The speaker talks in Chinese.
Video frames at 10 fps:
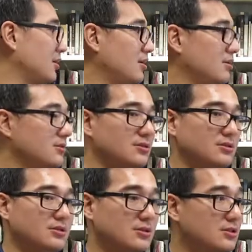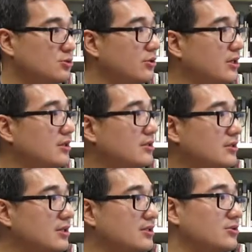二十四岁
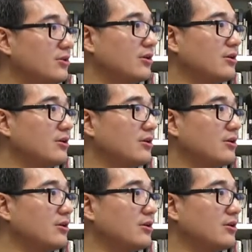那时候，